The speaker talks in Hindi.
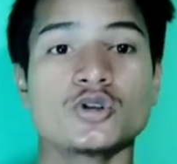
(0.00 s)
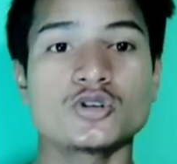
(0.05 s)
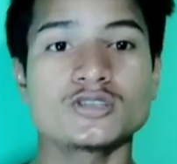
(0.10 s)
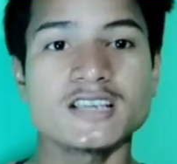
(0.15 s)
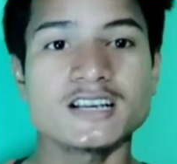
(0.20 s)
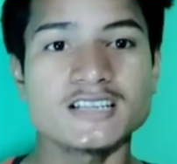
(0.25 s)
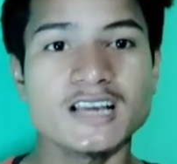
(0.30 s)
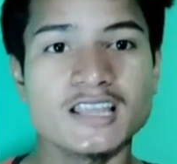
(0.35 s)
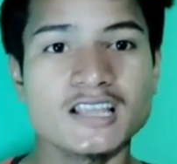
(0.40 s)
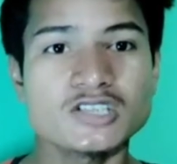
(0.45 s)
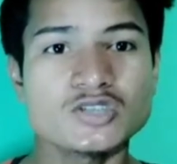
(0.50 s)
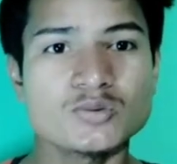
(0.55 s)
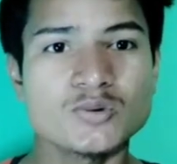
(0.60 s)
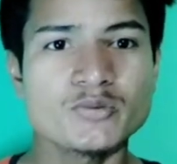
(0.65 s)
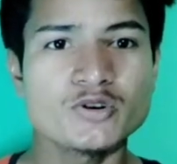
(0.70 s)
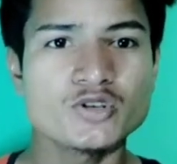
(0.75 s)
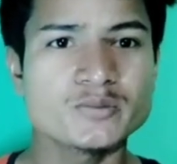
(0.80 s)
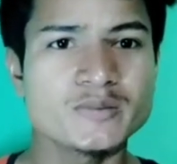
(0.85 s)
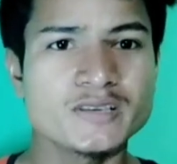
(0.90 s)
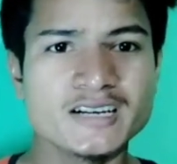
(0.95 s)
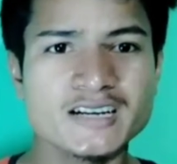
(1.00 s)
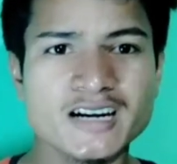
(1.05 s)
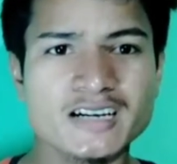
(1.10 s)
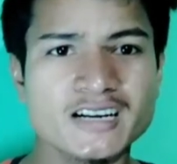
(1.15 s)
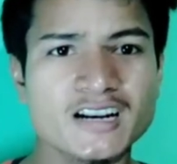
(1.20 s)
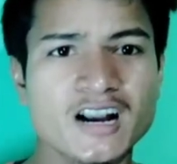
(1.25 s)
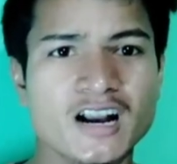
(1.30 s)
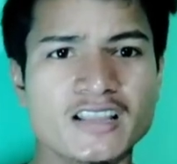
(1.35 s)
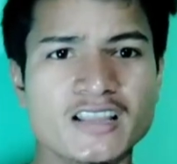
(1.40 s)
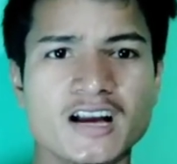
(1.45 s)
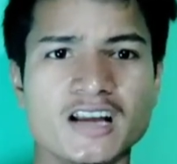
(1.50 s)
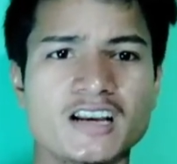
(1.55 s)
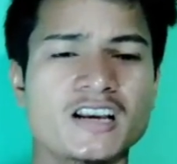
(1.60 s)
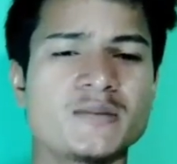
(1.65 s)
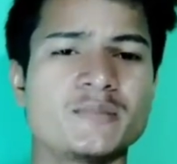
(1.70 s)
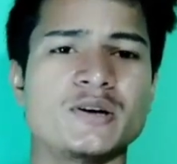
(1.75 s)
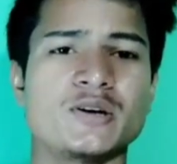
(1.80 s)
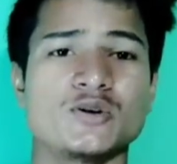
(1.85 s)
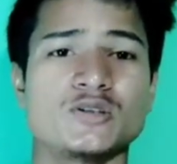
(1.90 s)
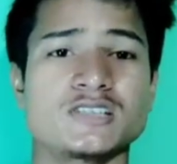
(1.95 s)
तो शहजादा जो मूवी उसमें लीड एक्टर कार्तिक आर्यन
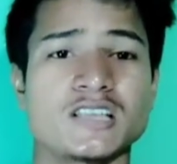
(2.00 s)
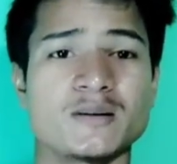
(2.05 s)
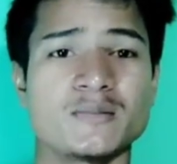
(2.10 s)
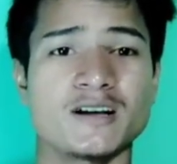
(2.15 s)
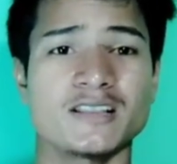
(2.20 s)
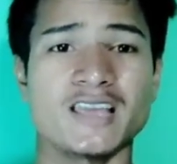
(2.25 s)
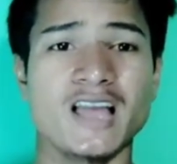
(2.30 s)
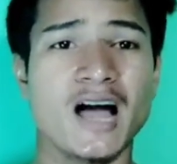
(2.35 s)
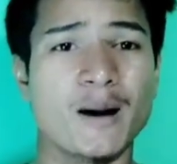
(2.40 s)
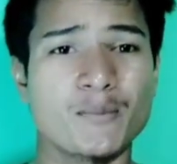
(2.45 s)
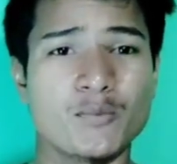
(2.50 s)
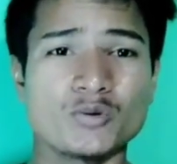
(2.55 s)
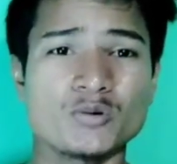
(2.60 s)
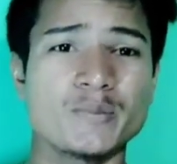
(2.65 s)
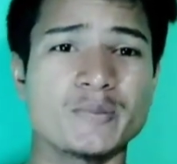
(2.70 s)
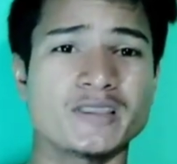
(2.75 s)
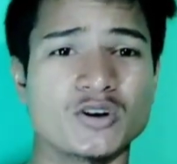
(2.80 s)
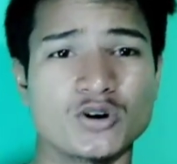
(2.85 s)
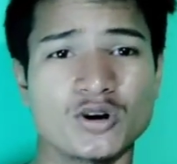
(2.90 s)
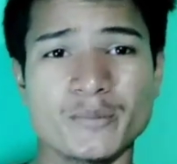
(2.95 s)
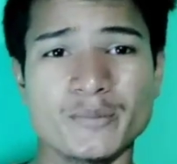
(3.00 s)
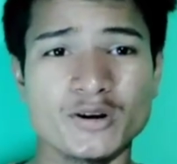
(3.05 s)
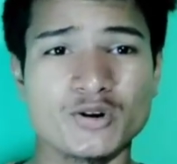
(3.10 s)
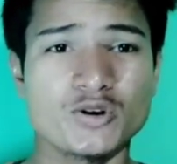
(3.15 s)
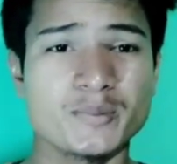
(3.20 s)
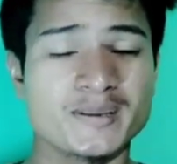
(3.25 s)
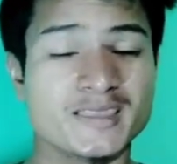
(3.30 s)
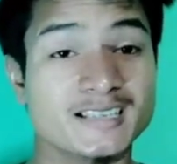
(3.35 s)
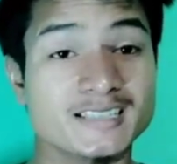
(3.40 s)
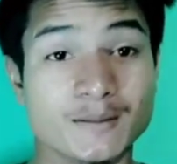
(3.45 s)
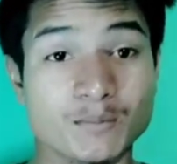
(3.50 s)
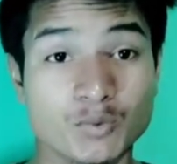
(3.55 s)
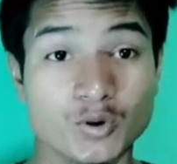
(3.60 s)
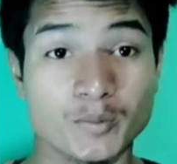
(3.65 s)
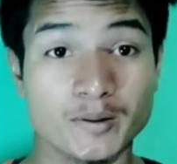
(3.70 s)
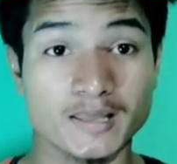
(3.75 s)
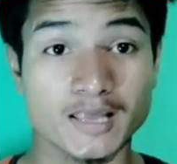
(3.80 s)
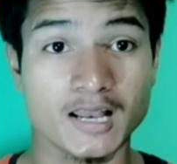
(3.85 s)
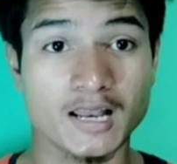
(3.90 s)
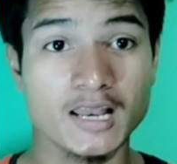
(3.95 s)
है बिल्कुल सही बात है आपको भी पता होगा मेरे को भी पता है सबको
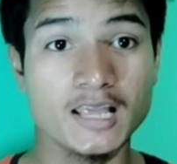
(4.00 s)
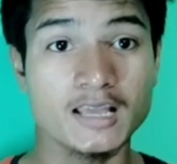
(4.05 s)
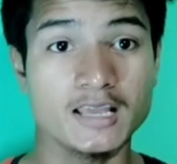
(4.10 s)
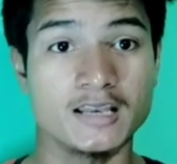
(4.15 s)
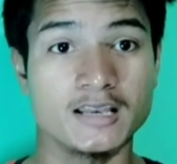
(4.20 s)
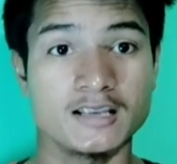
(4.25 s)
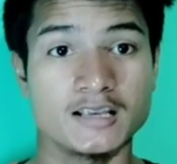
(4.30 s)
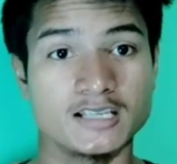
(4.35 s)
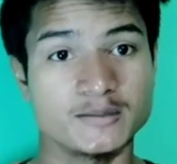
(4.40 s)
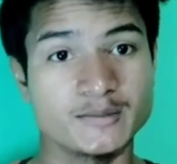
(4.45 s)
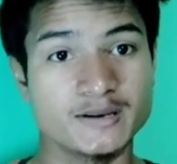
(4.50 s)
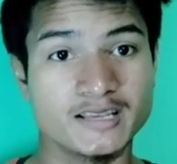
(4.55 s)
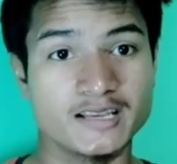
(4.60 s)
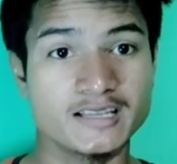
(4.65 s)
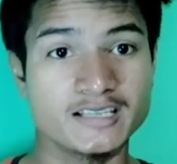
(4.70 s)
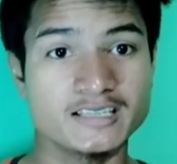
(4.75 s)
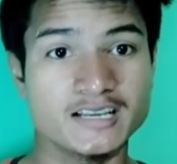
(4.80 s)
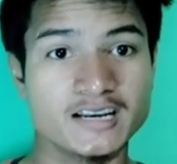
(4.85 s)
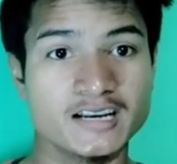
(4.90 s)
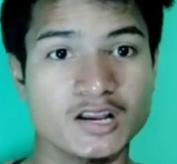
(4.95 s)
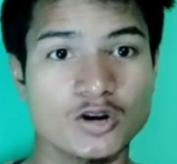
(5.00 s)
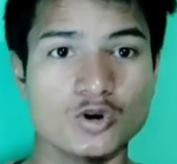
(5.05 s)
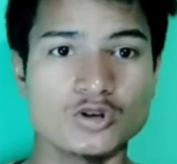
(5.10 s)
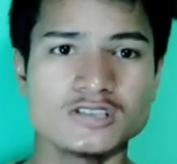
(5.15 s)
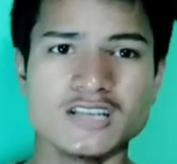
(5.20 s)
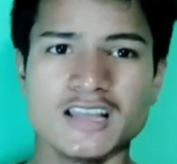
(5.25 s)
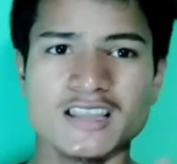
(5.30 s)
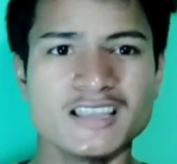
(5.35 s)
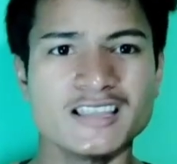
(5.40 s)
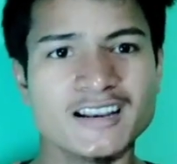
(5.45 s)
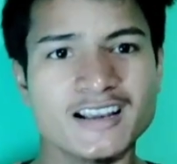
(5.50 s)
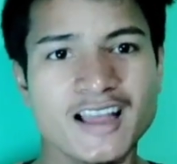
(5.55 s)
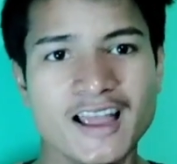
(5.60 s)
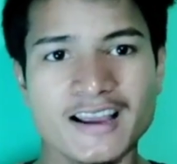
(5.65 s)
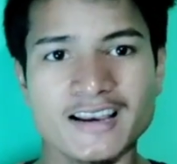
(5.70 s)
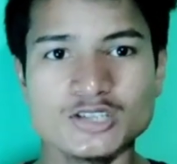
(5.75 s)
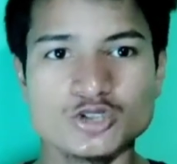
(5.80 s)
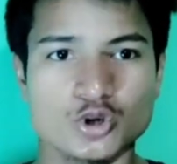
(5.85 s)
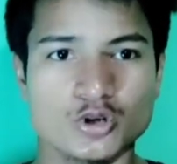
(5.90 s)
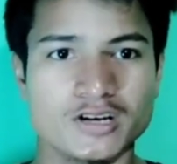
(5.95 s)
पता है लेकिन इसमें कृति सरन का रोल ज़्यादा देर का
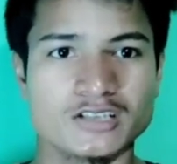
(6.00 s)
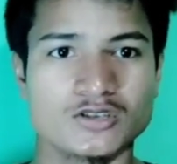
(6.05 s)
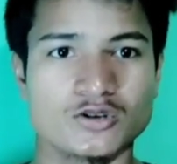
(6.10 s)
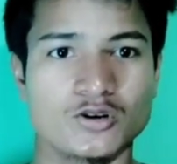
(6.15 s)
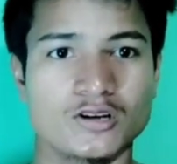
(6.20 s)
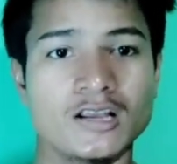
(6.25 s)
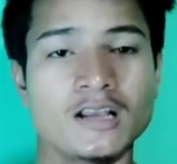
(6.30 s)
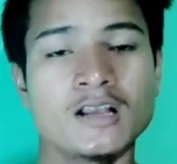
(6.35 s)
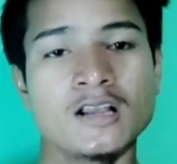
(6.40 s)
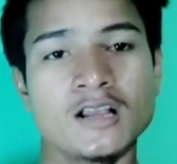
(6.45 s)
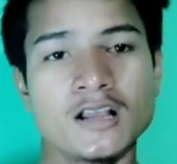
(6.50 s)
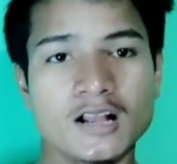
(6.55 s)
है नहीं छोटा सा रोल